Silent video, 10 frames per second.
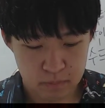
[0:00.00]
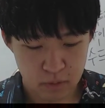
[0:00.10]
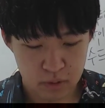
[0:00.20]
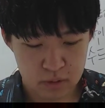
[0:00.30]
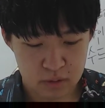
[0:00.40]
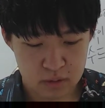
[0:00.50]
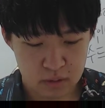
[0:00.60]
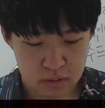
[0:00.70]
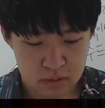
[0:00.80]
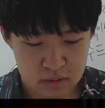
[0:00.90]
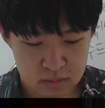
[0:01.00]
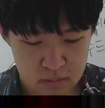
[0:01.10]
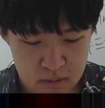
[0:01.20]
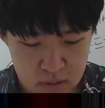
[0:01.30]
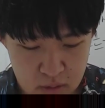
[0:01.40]
뭐 여튼 그런
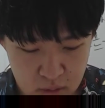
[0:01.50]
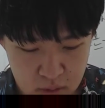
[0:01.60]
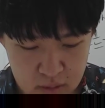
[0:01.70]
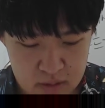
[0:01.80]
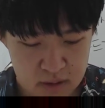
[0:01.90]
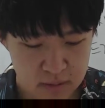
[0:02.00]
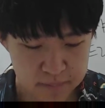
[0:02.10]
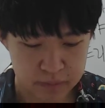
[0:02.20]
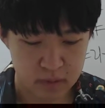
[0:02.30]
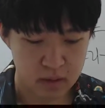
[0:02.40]
뜻인 그런 이제